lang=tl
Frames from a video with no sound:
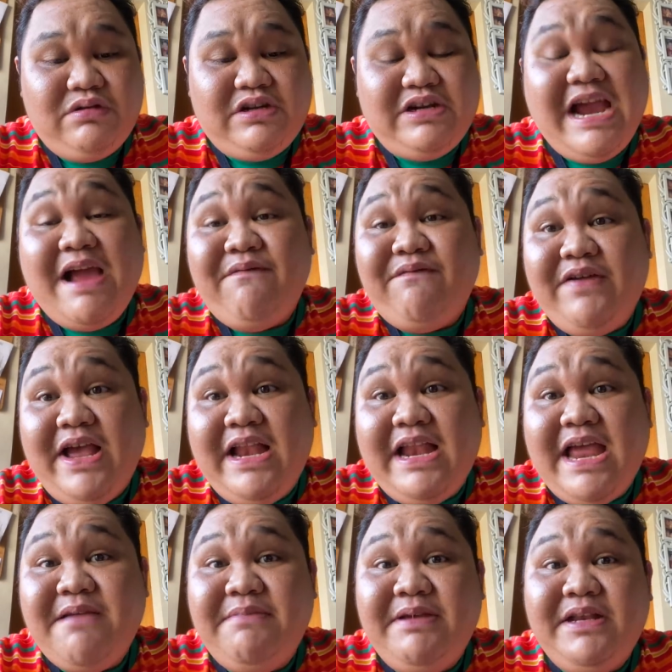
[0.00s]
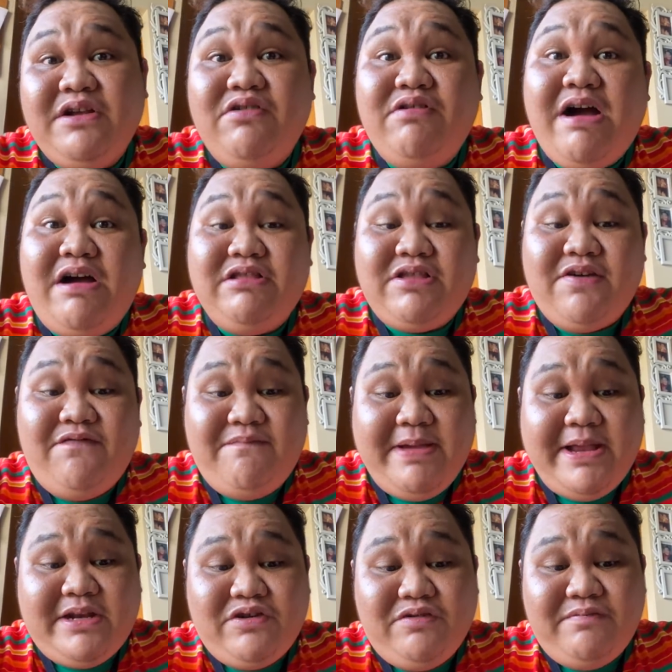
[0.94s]
travel, I mean, go out of
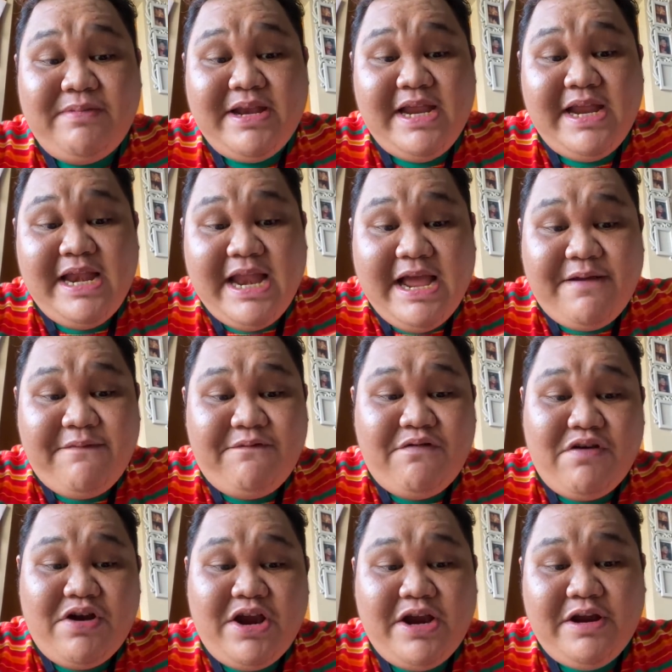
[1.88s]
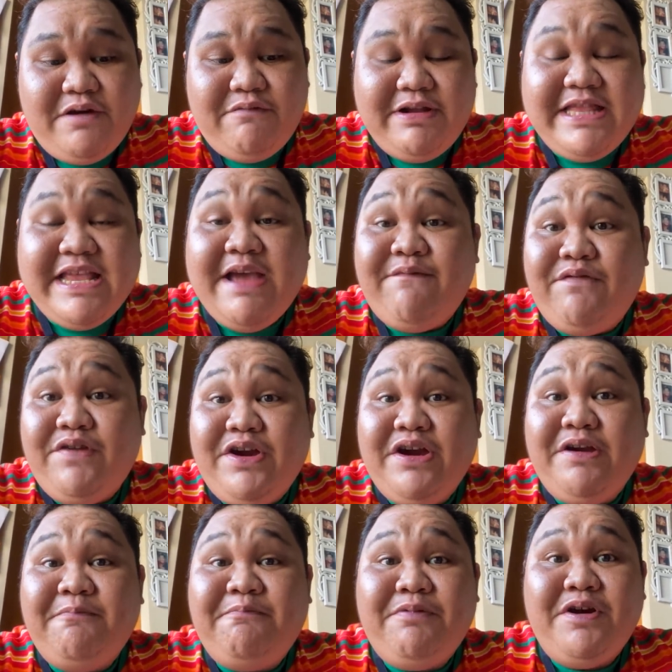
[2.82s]
Metro Manila for
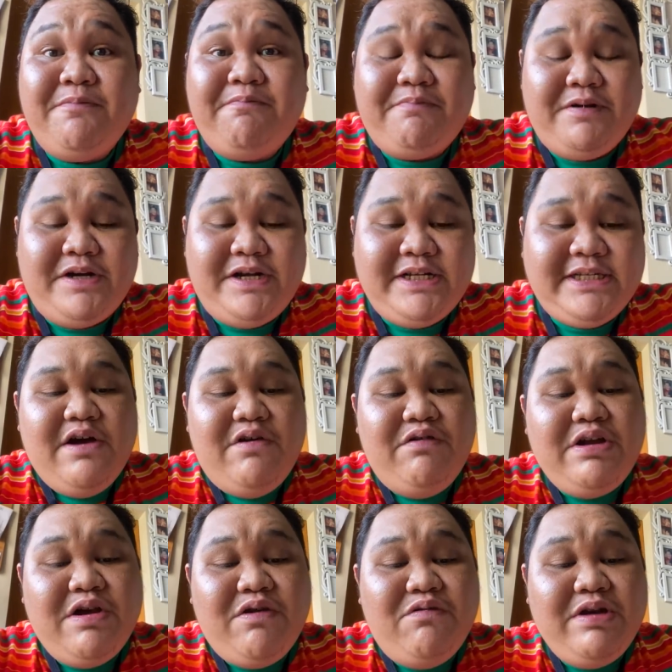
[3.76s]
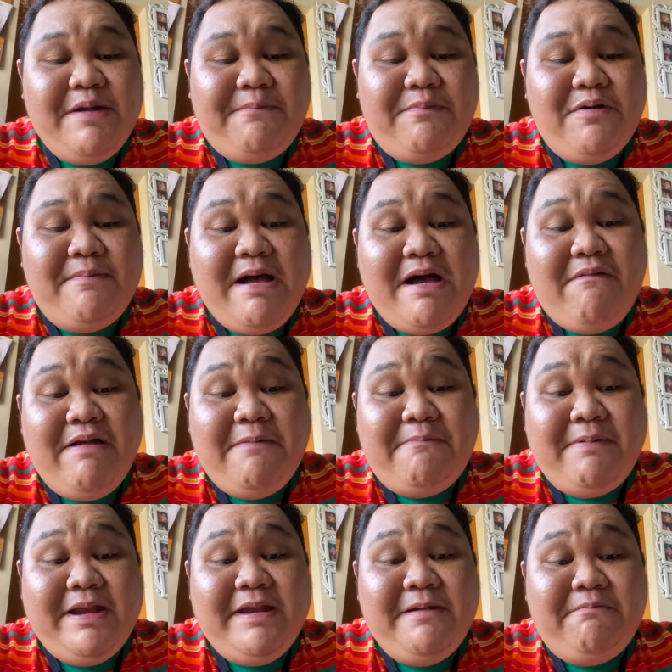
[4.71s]
whatever purpose, unang-una po, bawal
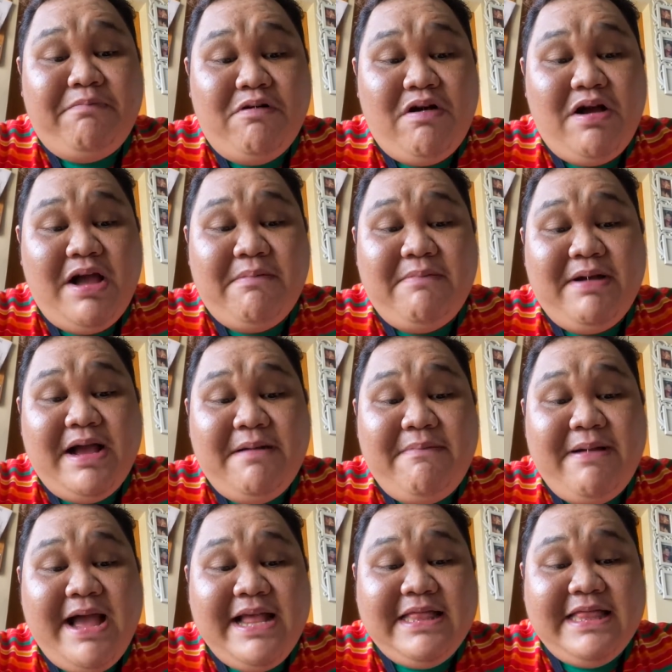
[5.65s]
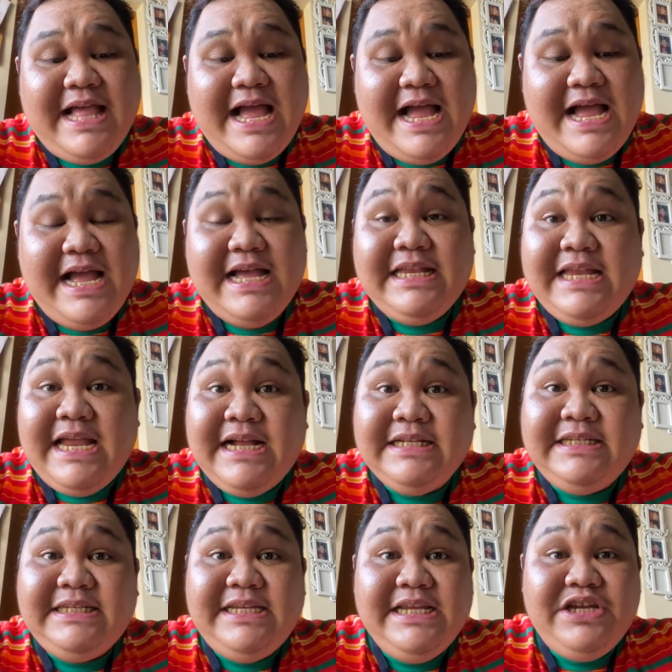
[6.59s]
pa rin po ang mga bata at
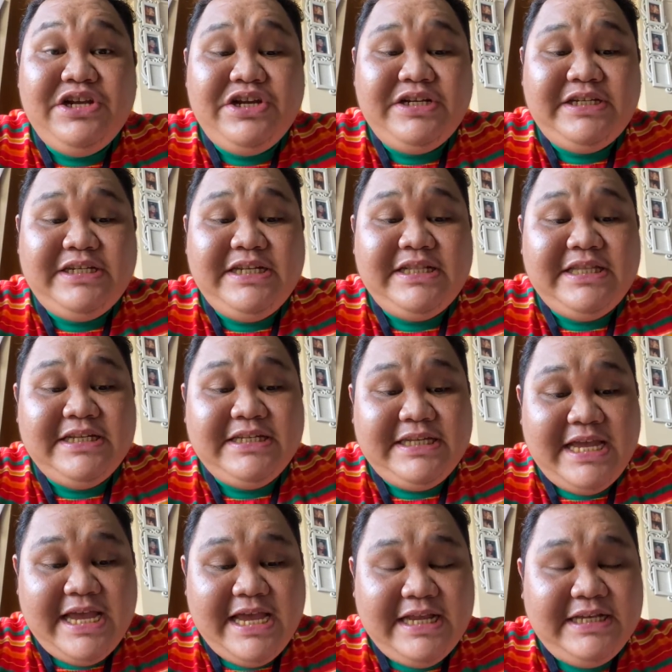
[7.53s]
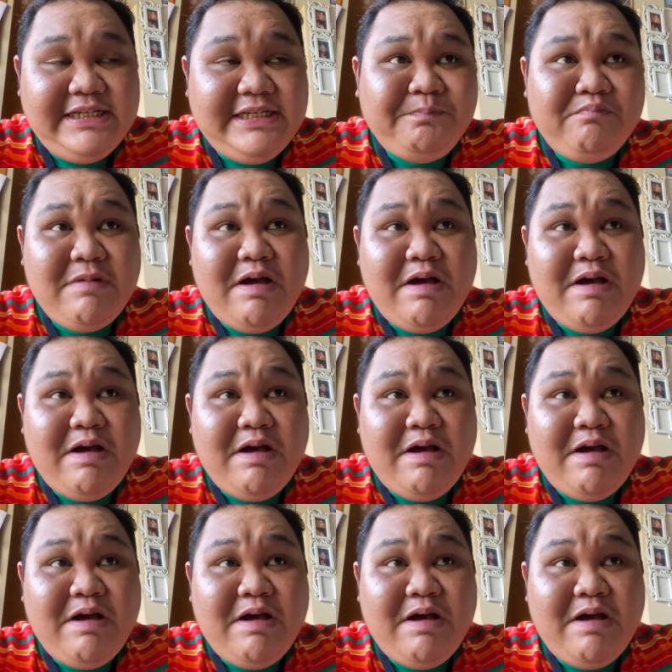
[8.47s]
ang senior citizens.